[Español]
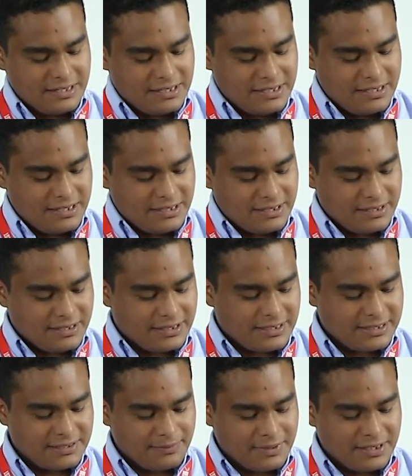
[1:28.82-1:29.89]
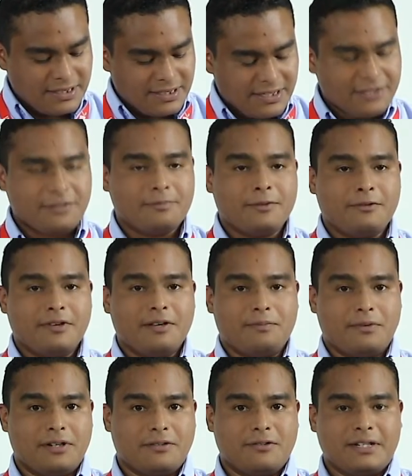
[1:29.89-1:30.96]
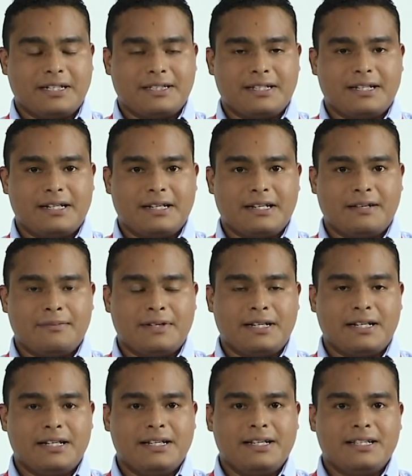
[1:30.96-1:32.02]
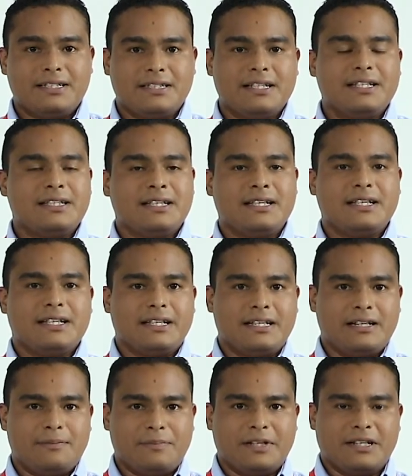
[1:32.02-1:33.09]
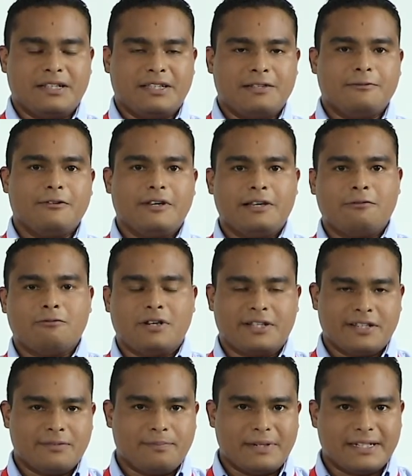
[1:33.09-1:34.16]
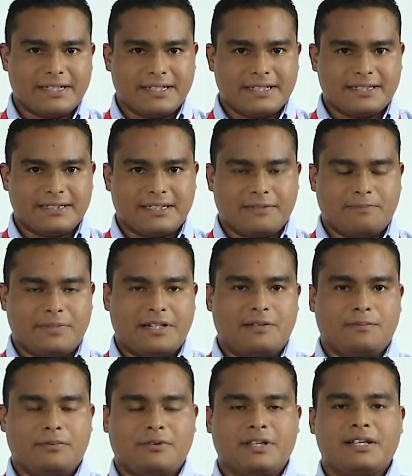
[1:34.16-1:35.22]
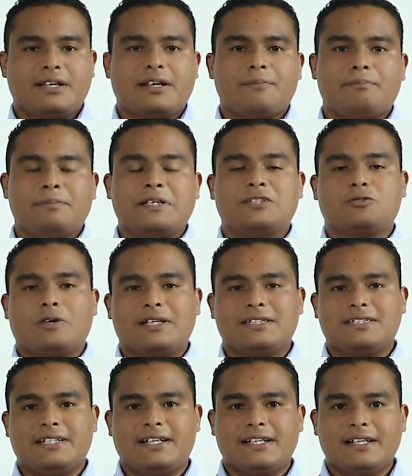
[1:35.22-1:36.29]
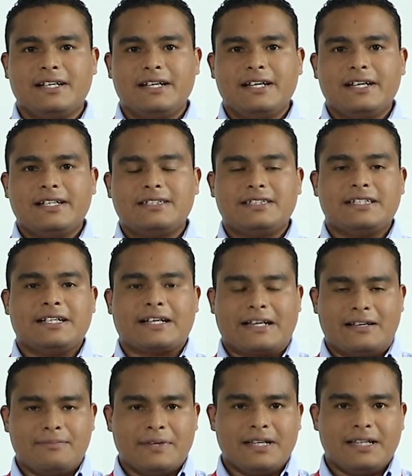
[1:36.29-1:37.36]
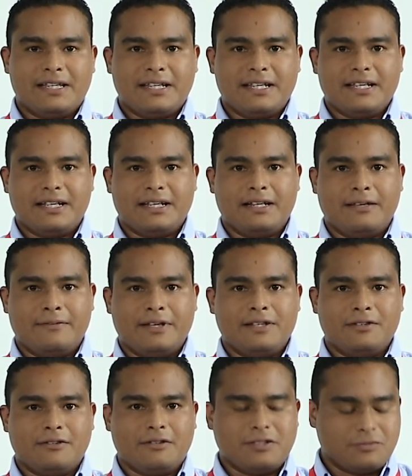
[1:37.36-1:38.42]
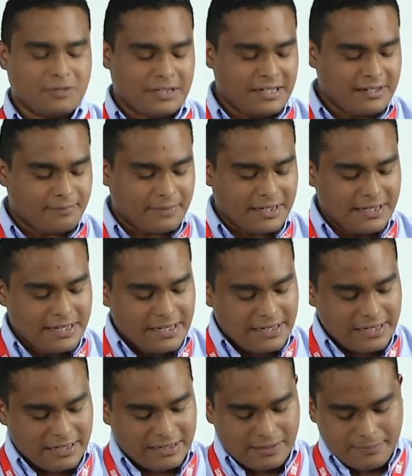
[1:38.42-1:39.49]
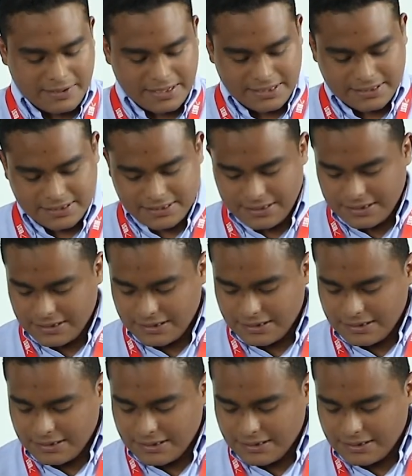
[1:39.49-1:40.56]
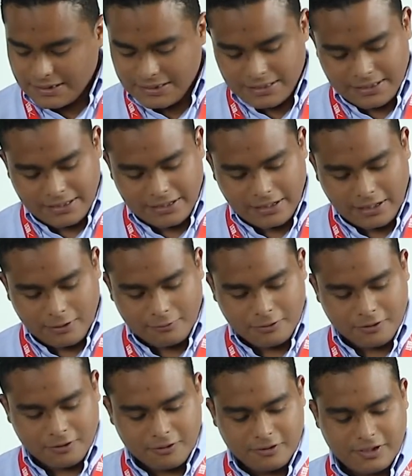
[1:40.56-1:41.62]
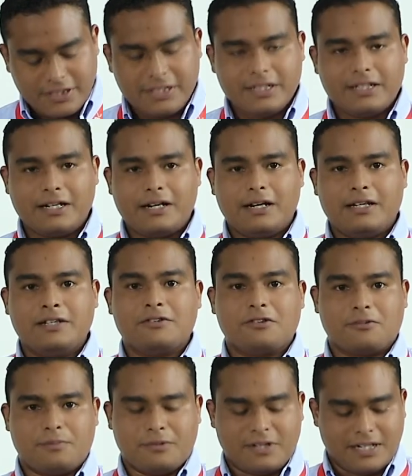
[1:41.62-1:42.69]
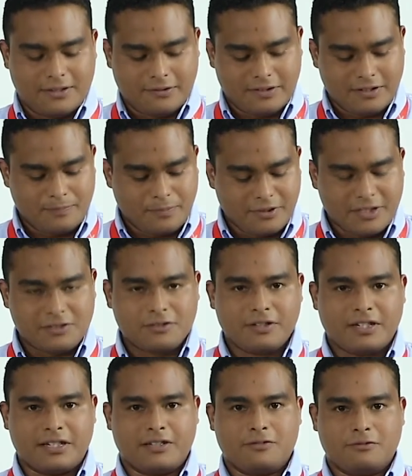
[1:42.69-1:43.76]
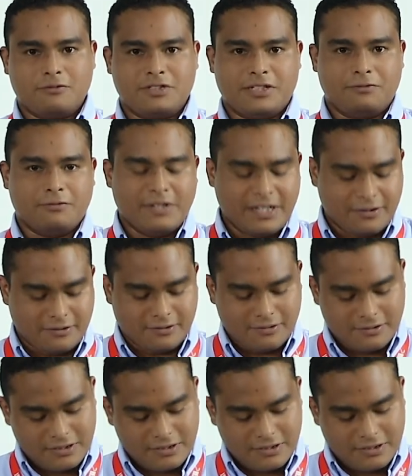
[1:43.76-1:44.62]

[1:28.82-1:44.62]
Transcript: Y de esa manera yo me voy a poder conectar a la cámara desde el aplicativo en cualquier parte que esté para poder visualizar si realmente el evento es una alarma. La cámara tiene audio incorporado, es por eso que escucha un eco.